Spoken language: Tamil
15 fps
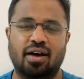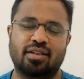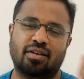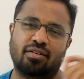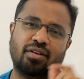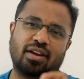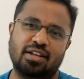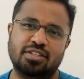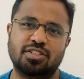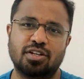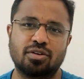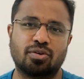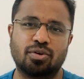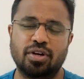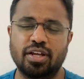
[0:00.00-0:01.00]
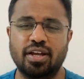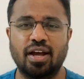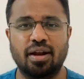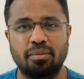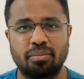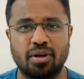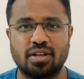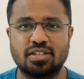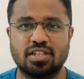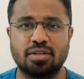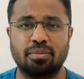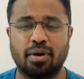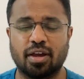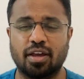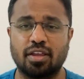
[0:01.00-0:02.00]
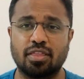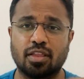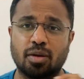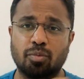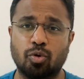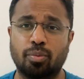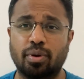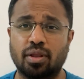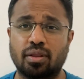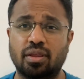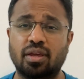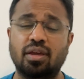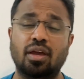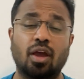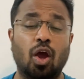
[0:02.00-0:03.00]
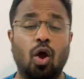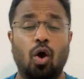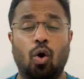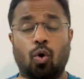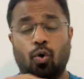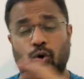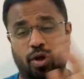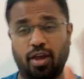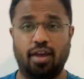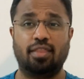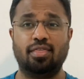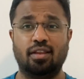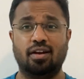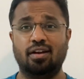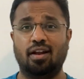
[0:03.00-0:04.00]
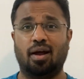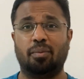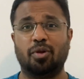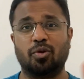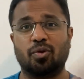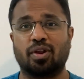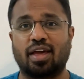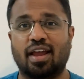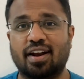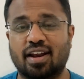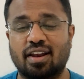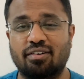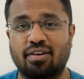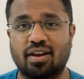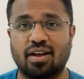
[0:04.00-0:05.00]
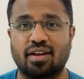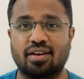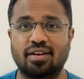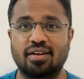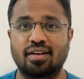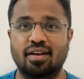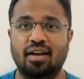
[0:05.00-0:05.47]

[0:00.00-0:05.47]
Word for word: அதாவது ரஞ்சன் கொடி அன்பரசு மகேந்திர பூபதி ஒகேந்திரன் அப்படின்னு ஒரு கேரக்டரில் வராரு